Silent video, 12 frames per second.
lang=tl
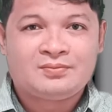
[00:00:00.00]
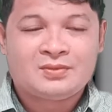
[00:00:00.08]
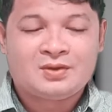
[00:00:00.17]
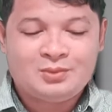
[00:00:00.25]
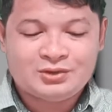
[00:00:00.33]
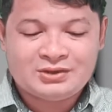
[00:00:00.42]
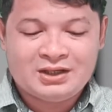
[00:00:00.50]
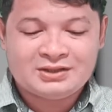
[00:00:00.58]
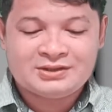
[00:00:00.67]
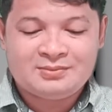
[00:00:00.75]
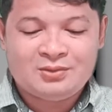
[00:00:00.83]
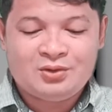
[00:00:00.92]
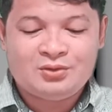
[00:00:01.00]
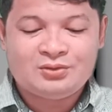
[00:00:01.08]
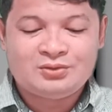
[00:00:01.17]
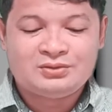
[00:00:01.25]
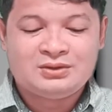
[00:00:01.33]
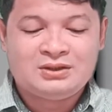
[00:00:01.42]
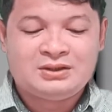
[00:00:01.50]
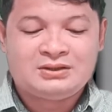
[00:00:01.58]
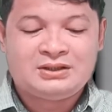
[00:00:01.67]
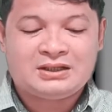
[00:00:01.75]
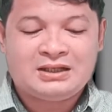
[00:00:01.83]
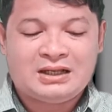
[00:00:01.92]
Busa sa maong
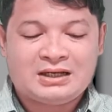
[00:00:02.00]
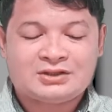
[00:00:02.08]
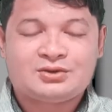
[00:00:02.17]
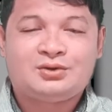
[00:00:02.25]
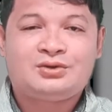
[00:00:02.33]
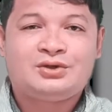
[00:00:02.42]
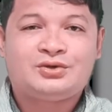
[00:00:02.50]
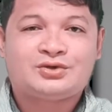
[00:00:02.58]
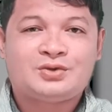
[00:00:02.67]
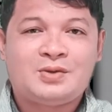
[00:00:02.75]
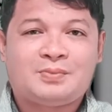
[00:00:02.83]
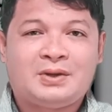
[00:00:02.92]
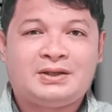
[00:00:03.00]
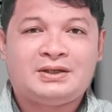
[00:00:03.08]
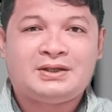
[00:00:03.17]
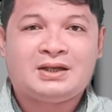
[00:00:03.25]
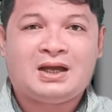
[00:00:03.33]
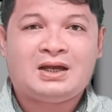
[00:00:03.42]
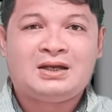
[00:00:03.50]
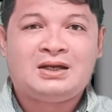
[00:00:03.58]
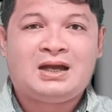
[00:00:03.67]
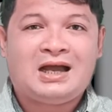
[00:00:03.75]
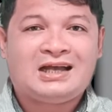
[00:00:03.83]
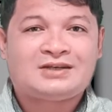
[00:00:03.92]
deklarasyon ni Jose Pania
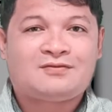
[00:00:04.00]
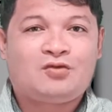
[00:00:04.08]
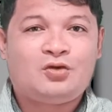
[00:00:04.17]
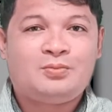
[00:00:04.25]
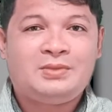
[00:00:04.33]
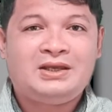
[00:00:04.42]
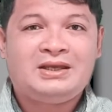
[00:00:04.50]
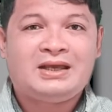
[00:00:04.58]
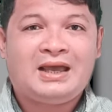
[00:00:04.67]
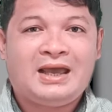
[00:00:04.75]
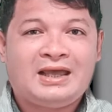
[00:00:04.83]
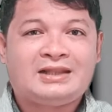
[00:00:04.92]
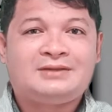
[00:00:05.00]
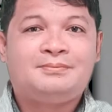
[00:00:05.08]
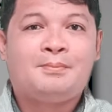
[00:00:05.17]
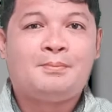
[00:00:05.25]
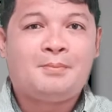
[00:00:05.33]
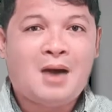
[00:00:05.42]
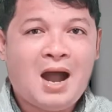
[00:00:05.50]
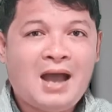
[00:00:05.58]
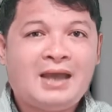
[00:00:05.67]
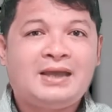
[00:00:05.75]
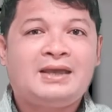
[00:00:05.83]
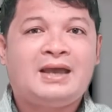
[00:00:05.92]
as for me and
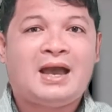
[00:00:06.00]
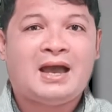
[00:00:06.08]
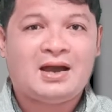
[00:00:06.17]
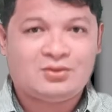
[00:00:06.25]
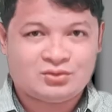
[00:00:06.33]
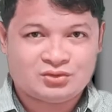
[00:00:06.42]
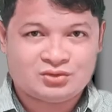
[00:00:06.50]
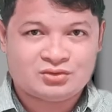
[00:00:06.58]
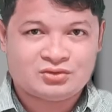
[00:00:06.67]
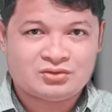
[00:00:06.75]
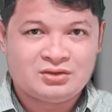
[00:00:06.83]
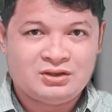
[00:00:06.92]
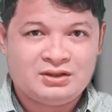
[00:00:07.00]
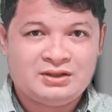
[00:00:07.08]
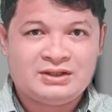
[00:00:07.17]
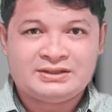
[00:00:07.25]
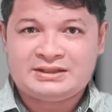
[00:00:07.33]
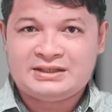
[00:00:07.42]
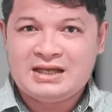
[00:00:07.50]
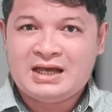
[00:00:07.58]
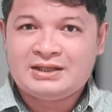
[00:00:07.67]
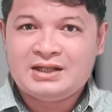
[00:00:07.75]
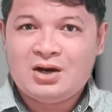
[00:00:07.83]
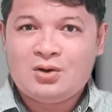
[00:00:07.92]
my house.
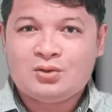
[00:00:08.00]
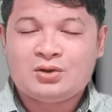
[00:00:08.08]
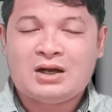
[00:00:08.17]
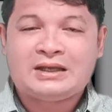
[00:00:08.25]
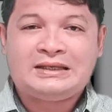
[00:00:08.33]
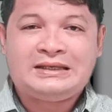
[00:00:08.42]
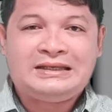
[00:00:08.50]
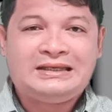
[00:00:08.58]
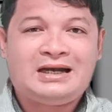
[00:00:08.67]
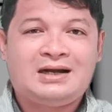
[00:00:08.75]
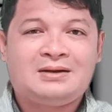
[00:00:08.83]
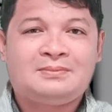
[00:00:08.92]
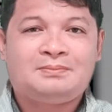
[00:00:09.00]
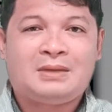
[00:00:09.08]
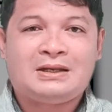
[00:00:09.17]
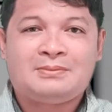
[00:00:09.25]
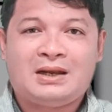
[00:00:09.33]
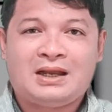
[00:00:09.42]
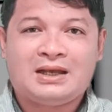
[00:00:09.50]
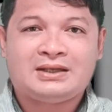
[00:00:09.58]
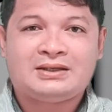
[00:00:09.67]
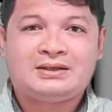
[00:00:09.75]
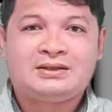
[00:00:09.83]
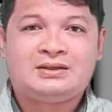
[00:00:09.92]
Siya daw ug ang iyang
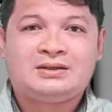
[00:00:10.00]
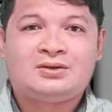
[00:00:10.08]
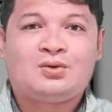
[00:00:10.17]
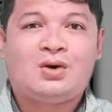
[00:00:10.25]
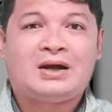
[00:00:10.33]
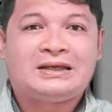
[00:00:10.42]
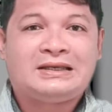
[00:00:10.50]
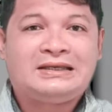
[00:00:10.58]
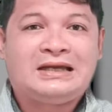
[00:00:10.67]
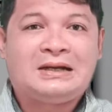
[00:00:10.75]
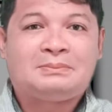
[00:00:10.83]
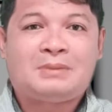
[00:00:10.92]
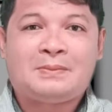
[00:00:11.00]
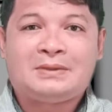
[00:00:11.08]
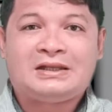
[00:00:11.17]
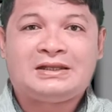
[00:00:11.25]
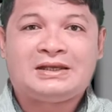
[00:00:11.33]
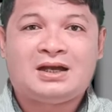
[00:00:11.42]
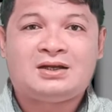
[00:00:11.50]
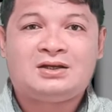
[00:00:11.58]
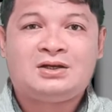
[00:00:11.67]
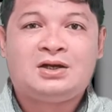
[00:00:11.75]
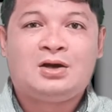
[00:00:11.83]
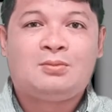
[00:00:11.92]
panimalay o ang iyang pamilya
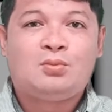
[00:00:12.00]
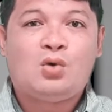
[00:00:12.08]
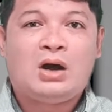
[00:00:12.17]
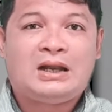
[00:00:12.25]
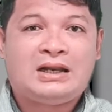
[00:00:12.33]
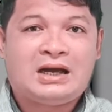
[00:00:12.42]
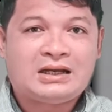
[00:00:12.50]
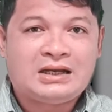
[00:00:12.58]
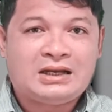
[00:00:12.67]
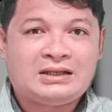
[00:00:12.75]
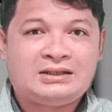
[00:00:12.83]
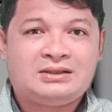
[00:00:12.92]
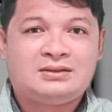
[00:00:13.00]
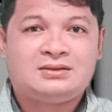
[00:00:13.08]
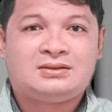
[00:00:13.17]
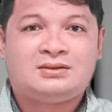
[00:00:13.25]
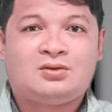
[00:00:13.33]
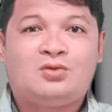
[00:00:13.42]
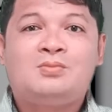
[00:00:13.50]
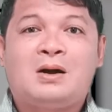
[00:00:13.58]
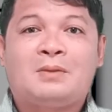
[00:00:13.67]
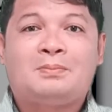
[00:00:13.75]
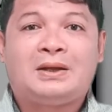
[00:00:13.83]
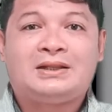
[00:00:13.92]
mo alagad o
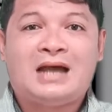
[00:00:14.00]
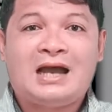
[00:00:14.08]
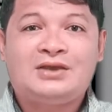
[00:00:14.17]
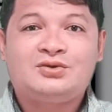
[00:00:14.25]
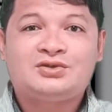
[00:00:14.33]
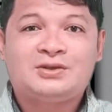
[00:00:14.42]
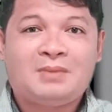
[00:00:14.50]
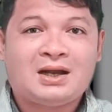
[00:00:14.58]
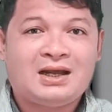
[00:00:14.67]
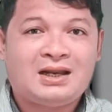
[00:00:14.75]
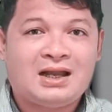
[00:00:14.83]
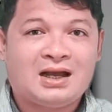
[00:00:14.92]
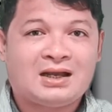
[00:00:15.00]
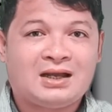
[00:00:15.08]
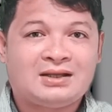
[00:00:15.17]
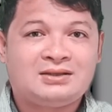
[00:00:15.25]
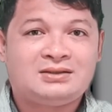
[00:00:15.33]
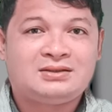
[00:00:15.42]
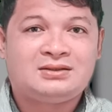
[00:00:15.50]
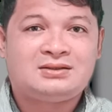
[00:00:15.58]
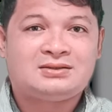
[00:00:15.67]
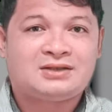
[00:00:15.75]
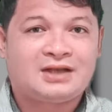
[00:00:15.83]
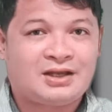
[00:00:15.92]
magpadayon sa pag-alagad
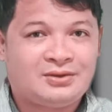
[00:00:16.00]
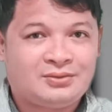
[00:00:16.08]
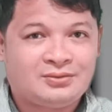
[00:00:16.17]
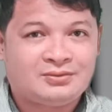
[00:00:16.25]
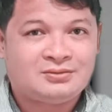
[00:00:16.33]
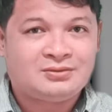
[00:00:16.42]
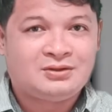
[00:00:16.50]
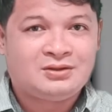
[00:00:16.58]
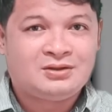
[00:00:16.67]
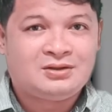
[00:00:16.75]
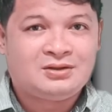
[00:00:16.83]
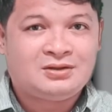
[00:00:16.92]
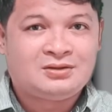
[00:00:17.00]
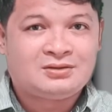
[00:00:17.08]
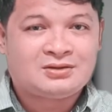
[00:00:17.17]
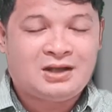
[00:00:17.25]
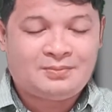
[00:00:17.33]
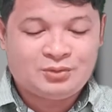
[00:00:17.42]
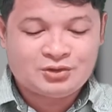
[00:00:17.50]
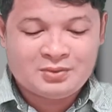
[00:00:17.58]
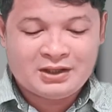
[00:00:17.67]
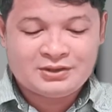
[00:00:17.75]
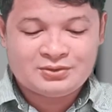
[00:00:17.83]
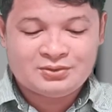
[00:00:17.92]
sa Ginoo. Tapos
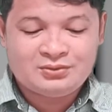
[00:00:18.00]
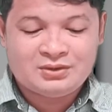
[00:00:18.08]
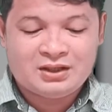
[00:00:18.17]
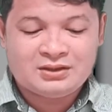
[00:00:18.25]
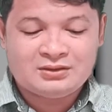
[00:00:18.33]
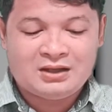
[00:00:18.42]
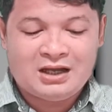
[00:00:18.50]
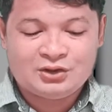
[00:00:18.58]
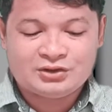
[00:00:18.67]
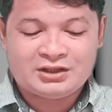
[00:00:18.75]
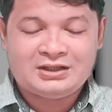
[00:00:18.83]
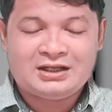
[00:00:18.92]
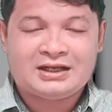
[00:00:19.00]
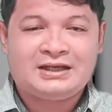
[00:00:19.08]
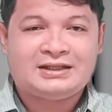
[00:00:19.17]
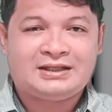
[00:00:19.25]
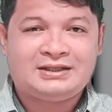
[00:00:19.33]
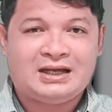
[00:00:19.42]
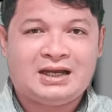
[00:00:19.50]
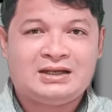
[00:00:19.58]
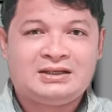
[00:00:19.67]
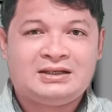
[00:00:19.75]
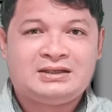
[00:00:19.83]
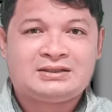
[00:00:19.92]
makaigsuunan ato sad nakita diha
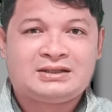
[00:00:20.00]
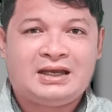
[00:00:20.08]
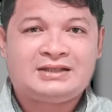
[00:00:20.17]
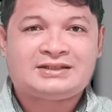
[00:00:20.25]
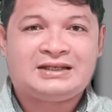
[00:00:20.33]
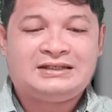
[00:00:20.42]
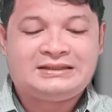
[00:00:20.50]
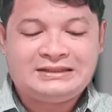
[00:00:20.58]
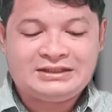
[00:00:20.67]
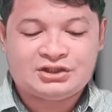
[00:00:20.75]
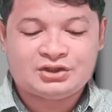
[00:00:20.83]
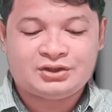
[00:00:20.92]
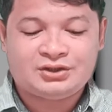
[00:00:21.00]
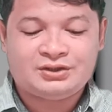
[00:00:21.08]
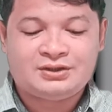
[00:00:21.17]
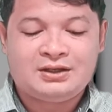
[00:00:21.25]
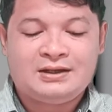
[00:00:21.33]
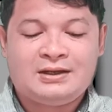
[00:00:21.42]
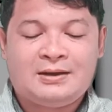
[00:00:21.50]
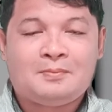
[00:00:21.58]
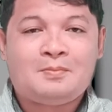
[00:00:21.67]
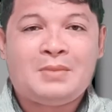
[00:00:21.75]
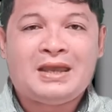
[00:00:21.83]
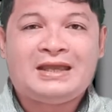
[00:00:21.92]
nga it's a decision
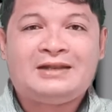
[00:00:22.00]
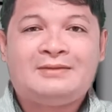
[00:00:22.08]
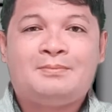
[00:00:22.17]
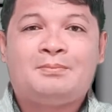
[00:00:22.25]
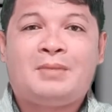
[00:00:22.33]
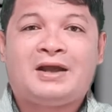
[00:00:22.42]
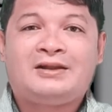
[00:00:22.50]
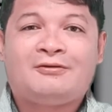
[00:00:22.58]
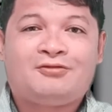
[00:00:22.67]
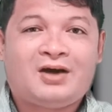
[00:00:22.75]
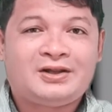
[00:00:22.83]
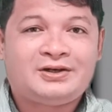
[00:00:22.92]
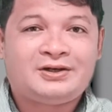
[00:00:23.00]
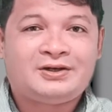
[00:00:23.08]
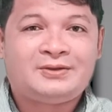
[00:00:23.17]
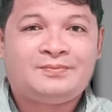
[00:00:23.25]
made by the Father.